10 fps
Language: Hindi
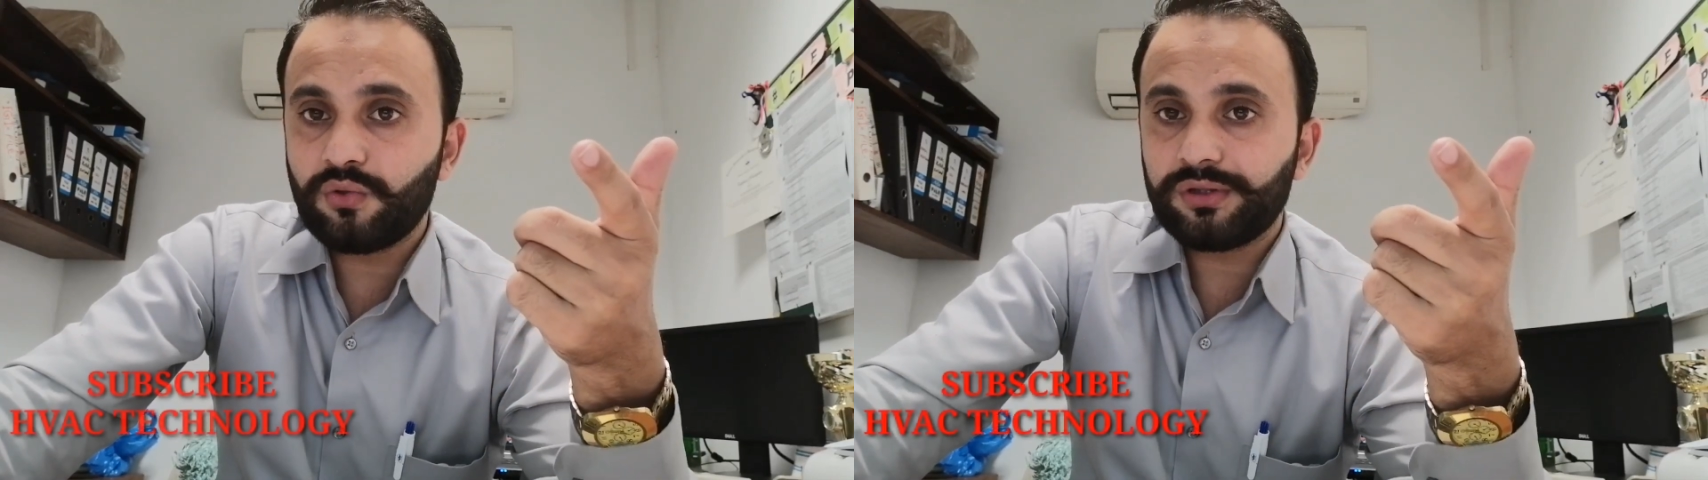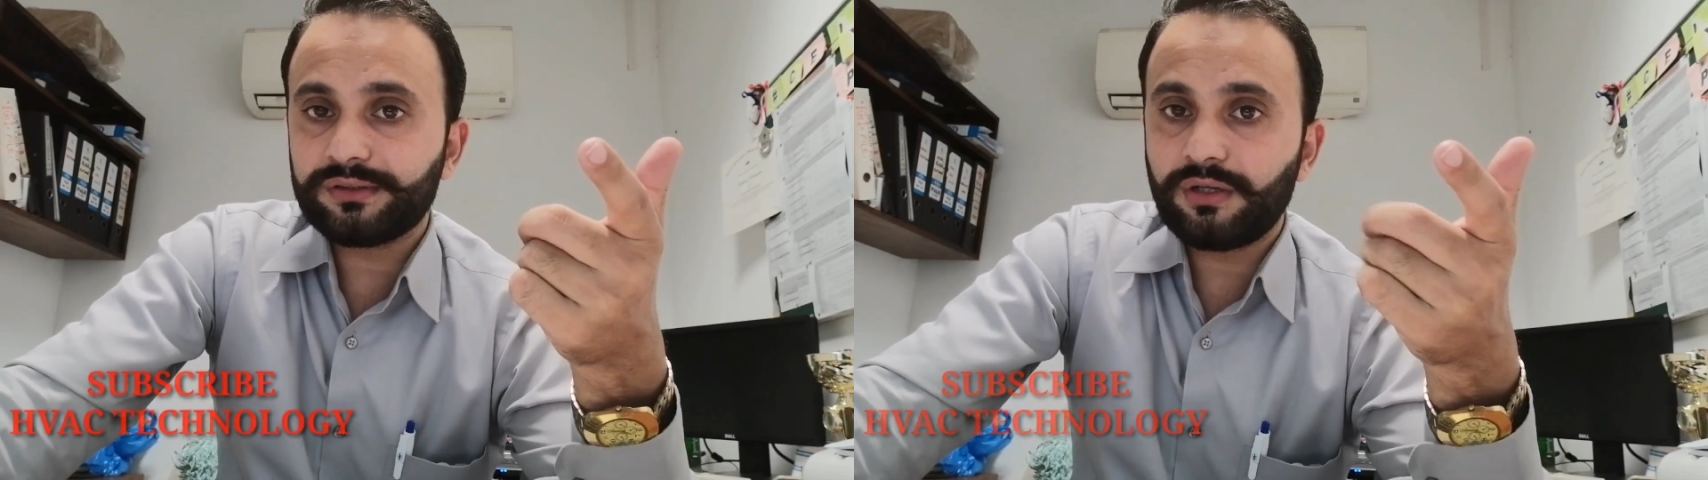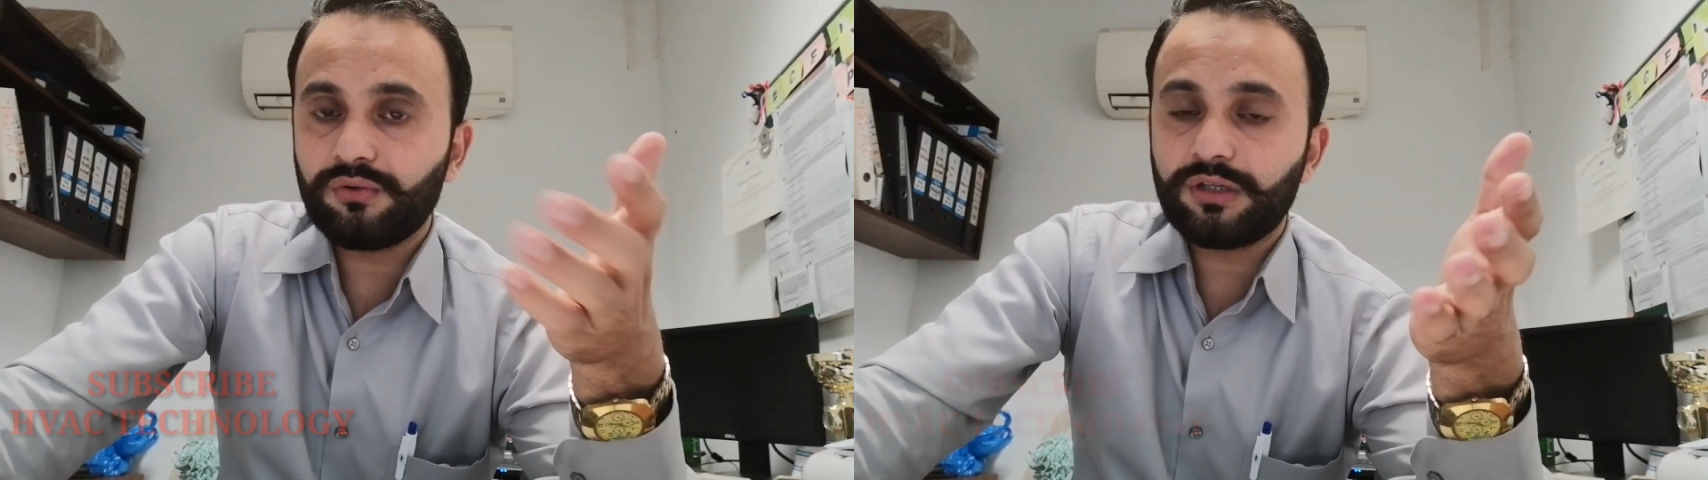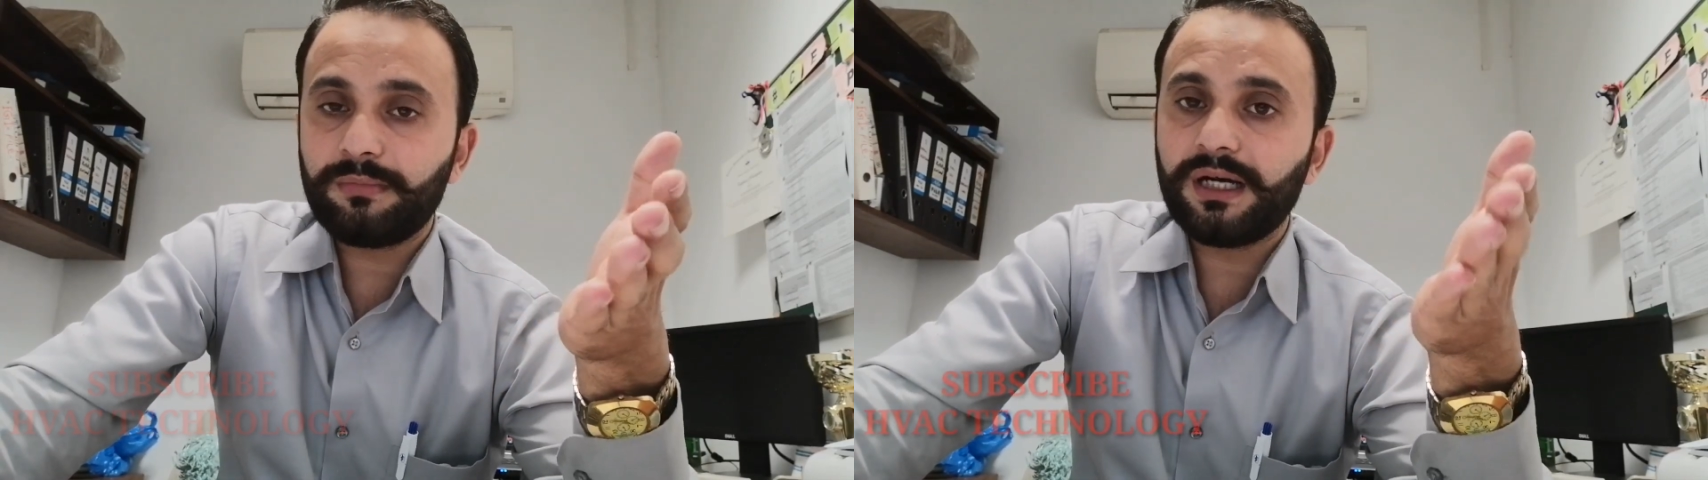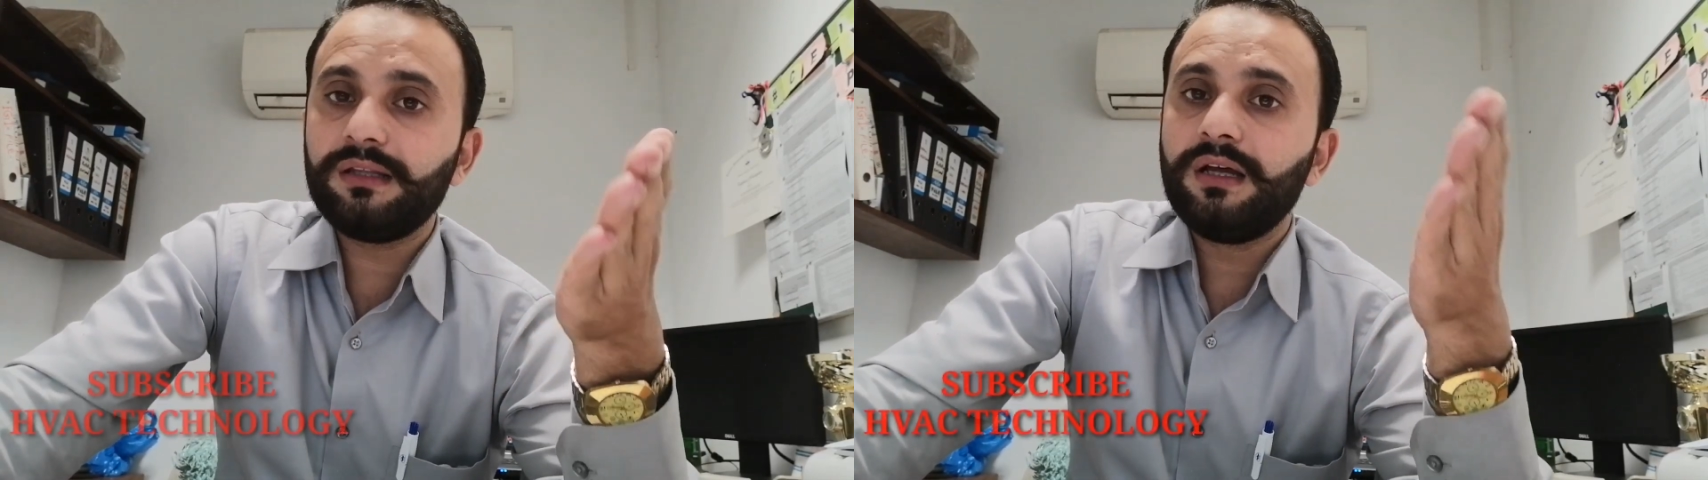हो सकता है उसके
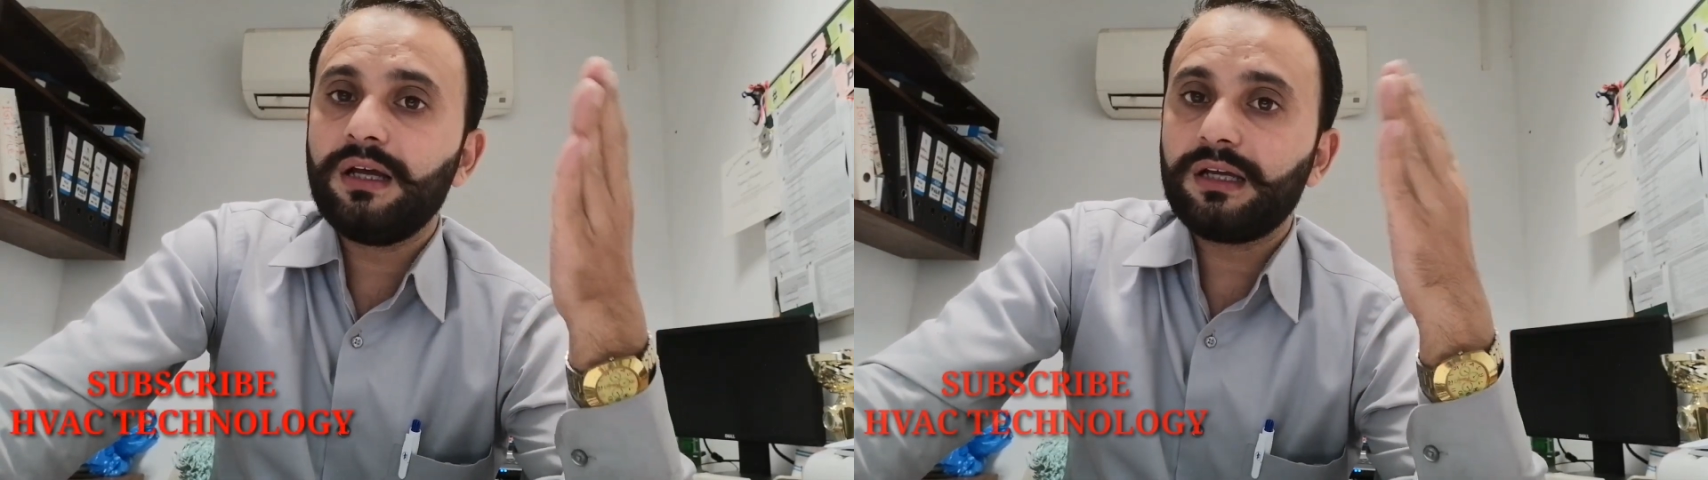बाद